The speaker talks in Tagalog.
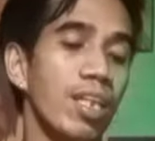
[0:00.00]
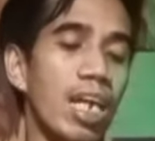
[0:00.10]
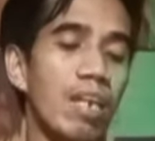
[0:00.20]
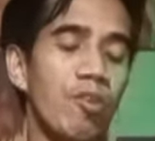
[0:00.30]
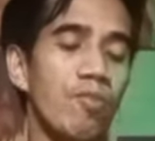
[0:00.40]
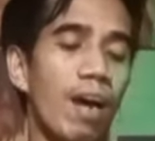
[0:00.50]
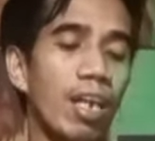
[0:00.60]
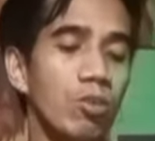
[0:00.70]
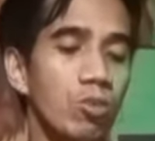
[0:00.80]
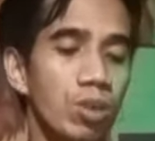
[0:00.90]
Sana po
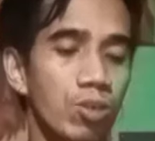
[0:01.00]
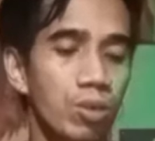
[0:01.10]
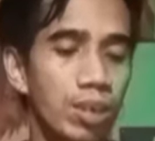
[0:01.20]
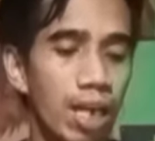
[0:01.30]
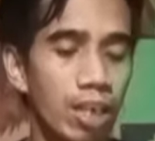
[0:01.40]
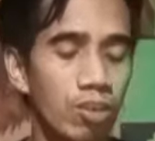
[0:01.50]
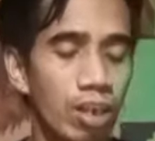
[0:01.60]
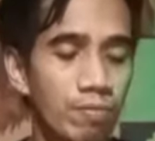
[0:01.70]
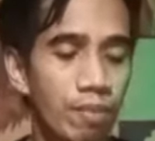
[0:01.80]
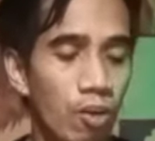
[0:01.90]
makatulong sa inyong diskaryo ito
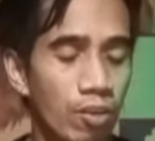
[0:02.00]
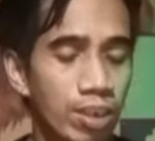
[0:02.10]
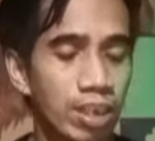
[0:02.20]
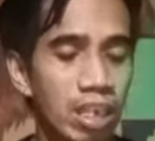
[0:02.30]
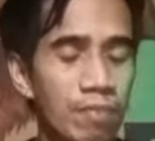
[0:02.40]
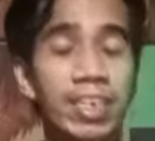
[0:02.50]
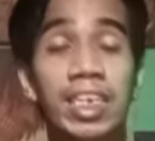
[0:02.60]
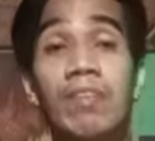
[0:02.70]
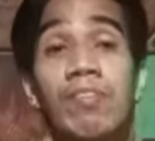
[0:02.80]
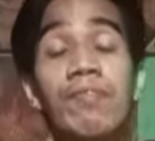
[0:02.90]
ating mga konting silip at
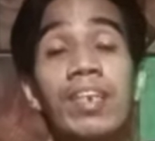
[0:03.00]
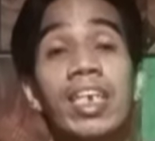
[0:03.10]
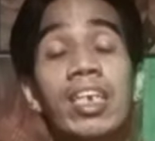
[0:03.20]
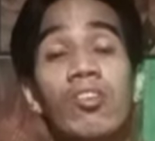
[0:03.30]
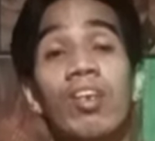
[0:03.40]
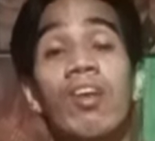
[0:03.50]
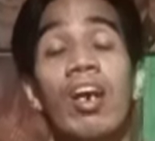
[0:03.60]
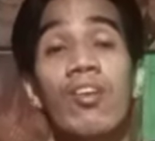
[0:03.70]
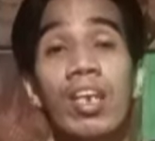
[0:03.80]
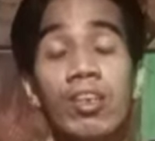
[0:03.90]
yan ibibigay na ito ngayong
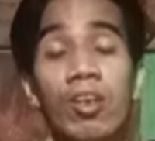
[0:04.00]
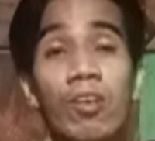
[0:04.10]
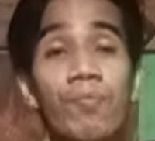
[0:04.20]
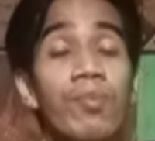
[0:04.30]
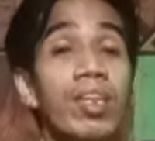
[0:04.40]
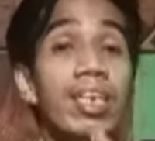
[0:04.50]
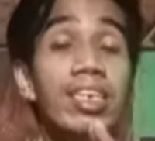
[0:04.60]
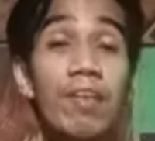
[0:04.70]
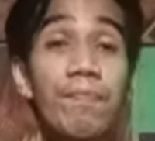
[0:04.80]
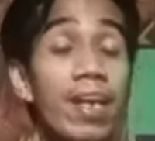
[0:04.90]
araw na to na
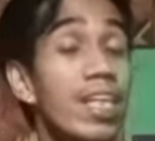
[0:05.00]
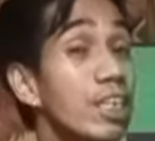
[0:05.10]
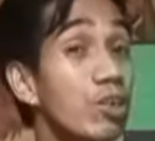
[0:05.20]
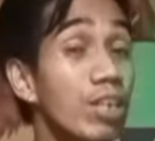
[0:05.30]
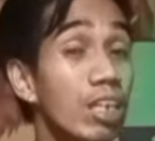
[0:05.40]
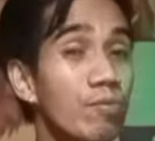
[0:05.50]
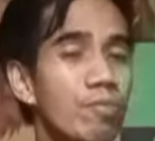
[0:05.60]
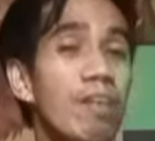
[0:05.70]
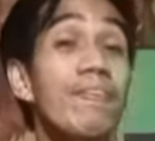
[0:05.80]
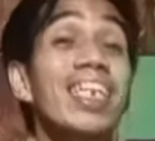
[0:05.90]
siyempre hindi ko na rin po
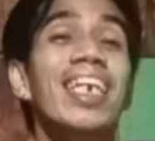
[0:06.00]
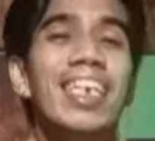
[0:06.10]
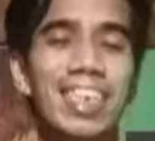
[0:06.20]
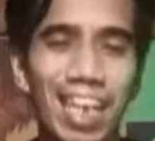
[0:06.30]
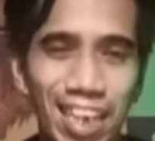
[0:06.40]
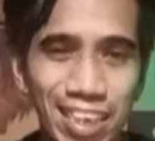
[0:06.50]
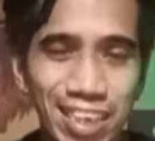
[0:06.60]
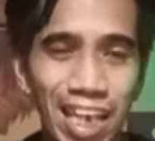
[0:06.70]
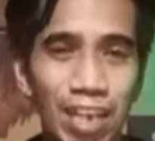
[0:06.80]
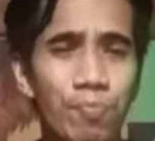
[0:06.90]
agad
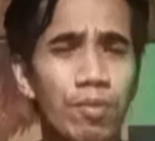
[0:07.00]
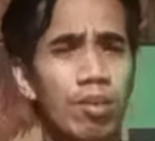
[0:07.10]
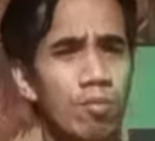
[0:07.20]
yan.